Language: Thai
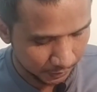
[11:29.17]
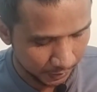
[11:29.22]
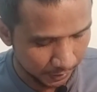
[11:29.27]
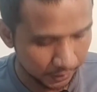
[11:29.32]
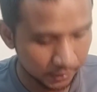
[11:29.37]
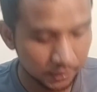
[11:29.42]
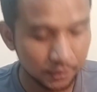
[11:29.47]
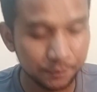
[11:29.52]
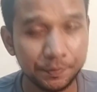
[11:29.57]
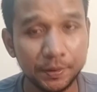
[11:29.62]
อ่ะ
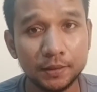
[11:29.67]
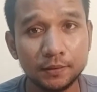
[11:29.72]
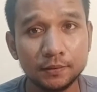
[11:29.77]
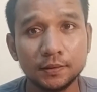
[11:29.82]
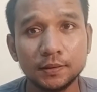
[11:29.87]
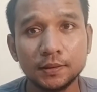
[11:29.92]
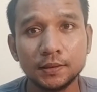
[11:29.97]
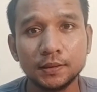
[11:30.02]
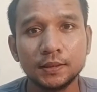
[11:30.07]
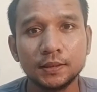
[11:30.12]
ก็เป็น
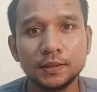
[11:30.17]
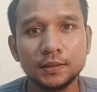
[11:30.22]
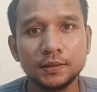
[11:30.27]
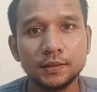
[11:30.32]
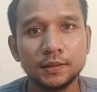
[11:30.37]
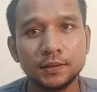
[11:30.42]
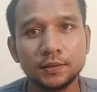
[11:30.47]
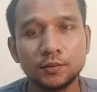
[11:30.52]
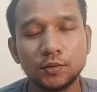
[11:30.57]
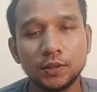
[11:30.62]

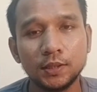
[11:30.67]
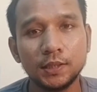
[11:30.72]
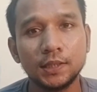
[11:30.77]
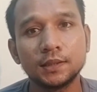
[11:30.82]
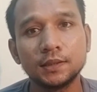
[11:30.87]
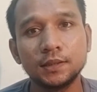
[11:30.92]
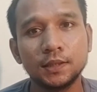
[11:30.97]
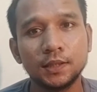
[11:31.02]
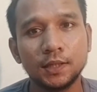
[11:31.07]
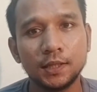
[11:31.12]
อีกตัวเลือก
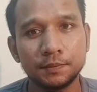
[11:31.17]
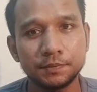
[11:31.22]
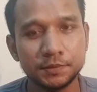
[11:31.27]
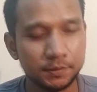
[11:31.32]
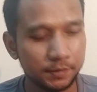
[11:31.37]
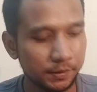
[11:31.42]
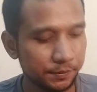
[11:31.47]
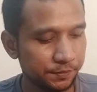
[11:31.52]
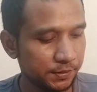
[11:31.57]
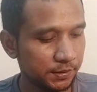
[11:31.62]
หนึ่งนะครับ
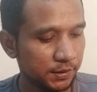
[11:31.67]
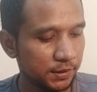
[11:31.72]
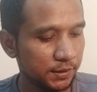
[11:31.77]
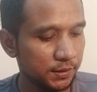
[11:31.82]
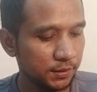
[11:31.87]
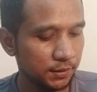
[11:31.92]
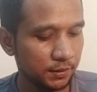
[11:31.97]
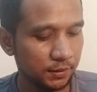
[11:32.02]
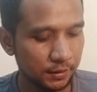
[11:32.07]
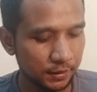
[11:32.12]
สำหรับเสื้อ
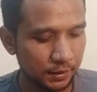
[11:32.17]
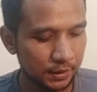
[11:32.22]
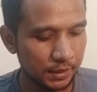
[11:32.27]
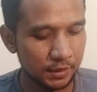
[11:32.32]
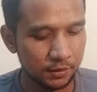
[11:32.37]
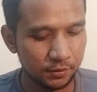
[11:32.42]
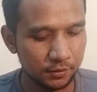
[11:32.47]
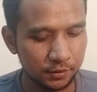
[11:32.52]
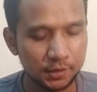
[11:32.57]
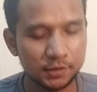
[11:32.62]
ยืดราคา
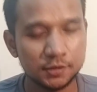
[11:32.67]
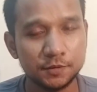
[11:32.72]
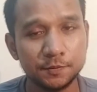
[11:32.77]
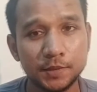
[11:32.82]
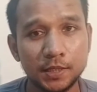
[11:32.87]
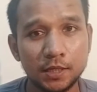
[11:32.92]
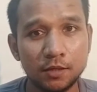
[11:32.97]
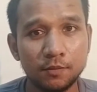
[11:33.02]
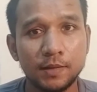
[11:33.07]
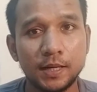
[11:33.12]
199
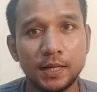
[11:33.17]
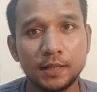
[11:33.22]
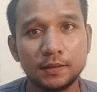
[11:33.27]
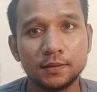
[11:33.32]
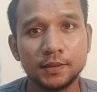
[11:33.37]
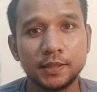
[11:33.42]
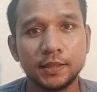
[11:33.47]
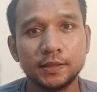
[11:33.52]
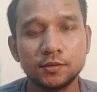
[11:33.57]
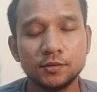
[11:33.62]
บาท
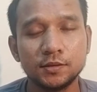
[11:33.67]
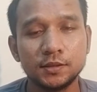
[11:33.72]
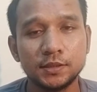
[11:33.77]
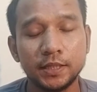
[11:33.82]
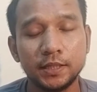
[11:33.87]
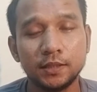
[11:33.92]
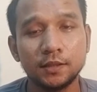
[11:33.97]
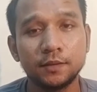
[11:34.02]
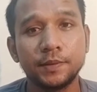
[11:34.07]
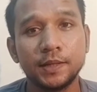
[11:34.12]
ใครสนใจ
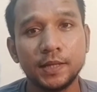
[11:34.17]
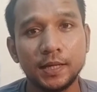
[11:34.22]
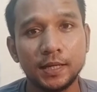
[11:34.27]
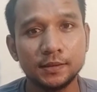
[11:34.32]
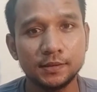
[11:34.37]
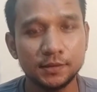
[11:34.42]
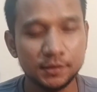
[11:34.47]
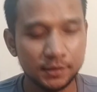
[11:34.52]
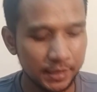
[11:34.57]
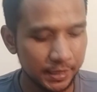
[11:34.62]
ก็ไปหา
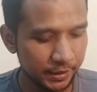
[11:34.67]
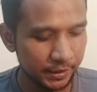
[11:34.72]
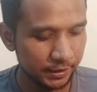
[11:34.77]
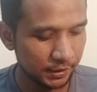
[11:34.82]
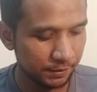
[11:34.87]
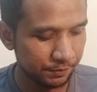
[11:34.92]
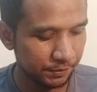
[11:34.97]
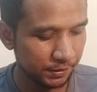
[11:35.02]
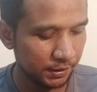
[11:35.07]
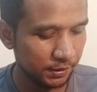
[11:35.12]
ซื้อได้
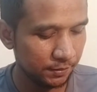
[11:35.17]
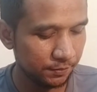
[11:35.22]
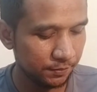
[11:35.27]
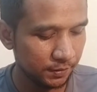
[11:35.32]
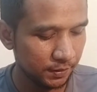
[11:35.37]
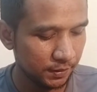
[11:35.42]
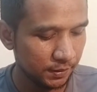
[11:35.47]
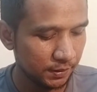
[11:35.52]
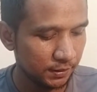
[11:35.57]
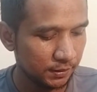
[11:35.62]
นะครับ อันนี้
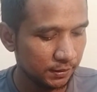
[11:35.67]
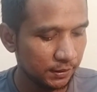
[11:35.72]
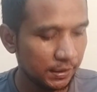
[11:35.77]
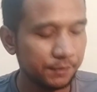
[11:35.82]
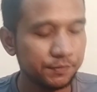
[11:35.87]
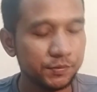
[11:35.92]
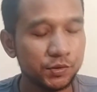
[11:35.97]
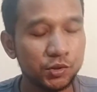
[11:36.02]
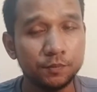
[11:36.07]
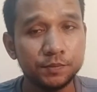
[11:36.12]
ตา
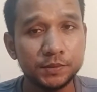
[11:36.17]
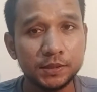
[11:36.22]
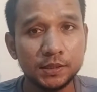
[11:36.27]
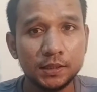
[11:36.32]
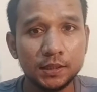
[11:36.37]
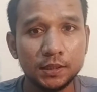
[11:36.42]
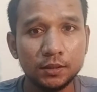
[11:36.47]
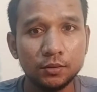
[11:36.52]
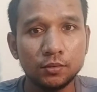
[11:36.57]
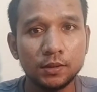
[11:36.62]
มช็อป
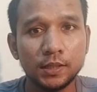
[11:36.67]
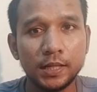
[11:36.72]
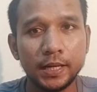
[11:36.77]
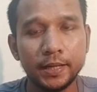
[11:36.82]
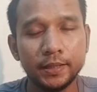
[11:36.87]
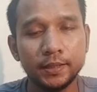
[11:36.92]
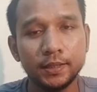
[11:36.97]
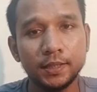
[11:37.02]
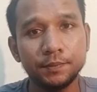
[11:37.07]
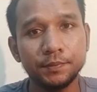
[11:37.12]
GQ ก็ได้
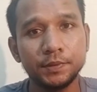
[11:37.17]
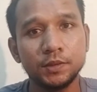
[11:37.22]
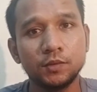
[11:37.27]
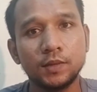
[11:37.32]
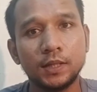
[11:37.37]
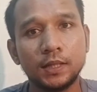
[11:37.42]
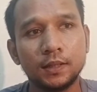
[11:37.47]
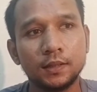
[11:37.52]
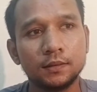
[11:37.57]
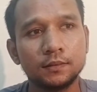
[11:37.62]
นะครับ หรือ
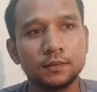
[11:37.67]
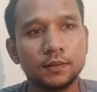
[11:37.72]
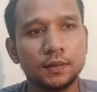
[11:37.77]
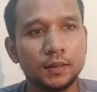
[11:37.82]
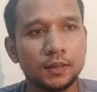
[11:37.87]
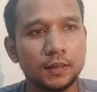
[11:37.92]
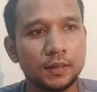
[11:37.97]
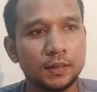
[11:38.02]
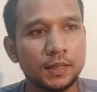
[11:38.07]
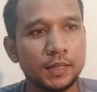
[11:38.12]
ว่า
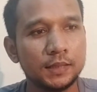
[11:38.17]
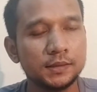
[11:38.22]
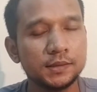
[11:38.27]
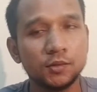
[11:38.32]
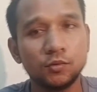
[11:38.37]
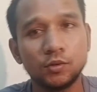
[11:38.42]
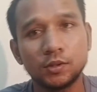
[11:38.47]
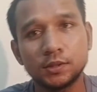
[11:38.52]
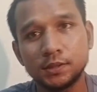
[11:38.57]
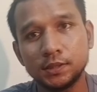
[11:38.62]
ร้าน
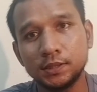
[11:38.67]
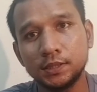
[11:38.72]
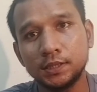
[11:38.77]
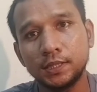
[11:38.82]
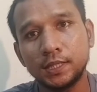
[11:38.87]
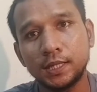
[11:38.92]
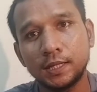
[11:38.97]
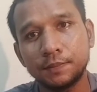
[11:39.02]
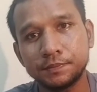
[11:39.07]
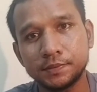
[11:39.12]
สะดวกซื้อ
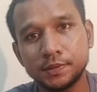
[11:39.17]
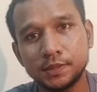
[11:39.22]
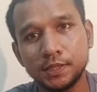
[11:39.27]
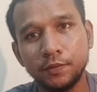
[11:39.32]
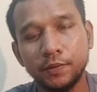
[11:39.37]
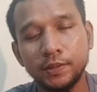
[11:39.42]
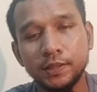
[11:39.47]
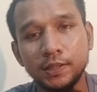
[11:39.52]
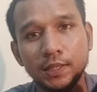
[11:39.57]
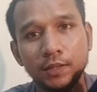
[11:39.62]
นะครับเซ
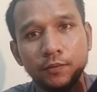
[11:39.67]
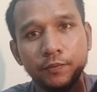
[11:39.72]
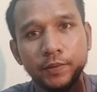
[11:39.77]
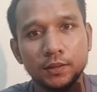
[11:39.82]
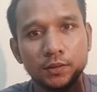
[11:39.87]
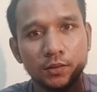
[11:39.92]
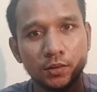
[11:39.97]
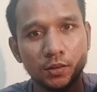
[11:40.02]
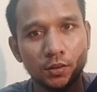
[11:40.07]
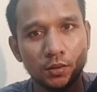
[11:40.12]
เว่นอีเลฟเว่
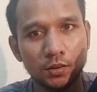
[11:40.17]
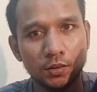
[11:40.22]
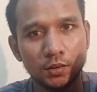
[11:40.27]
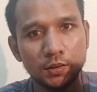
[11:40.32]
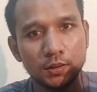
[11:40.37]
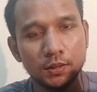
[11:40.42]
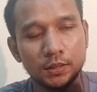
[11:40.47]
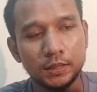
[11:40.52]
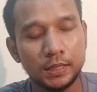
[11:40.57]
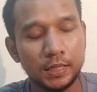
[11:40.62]
นก็
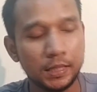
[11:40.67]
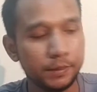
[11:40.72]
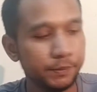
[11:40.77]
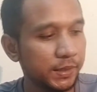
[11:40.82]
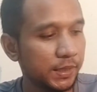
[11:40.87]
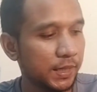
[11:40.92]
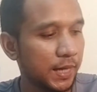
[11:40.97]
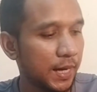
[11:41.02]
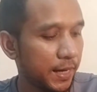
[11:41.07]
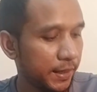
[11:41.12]

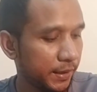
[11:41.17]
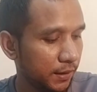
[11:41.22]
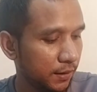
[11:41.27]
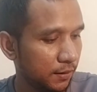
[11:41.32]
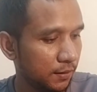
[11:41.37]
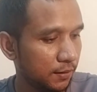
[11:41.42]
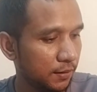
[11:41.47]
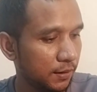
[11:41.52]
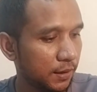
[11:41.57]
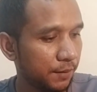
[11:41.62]
มีขาย
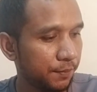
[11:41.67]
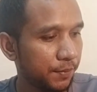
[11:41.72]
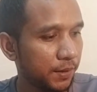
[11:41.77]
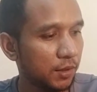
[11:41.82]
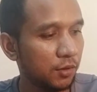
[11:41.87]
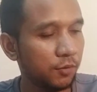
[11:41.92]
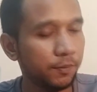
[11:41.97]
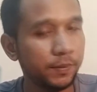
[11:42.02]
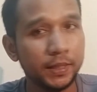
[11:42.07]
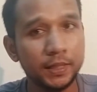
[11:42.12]
นะครับ
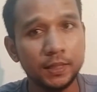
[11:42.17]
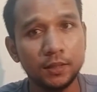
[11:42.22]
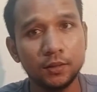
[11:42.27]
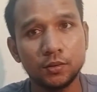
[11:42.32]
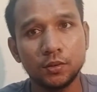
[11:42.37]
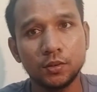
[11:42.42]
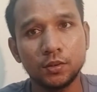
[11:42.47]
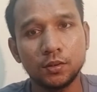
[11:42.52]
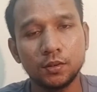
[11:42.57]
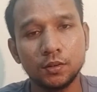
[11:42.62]
เข้าไปแล้ว
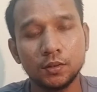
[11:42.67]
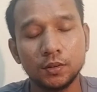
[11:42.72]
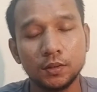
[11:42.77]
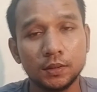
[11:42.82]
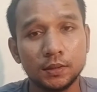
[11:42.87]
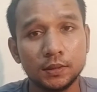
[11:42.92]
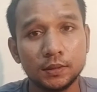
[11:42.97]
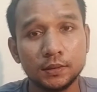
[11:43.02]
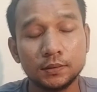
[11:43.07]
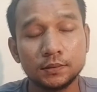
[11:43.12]
ก็
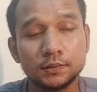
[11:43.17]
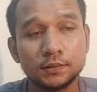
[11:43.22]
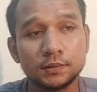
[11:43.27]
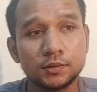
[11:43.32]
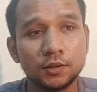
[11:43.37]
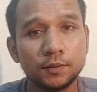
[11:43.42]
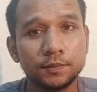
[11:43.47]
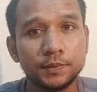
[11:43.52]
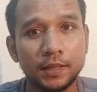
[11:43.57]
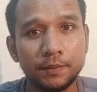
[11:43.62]
ส
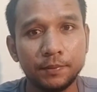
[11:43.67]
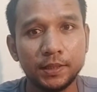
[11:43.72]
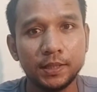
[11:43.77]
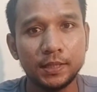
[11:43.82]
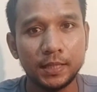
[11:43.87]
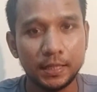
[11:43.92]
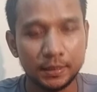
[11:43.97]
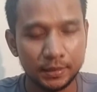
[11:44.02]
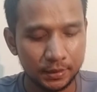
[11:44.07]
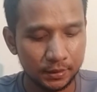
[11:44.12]
อบถามพนัก
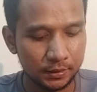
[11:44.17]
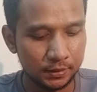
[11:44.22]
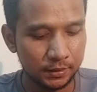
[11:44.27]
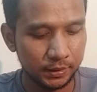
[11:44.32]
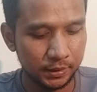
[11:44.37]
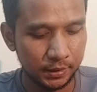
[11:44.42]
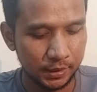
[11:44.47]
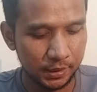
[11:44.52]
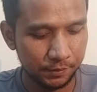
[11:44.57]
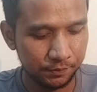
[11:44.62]
งานได้เลย
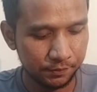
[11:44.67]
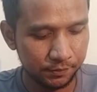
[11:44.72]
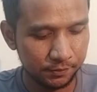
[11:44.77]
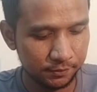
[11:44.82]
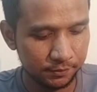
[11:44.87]
นะครับ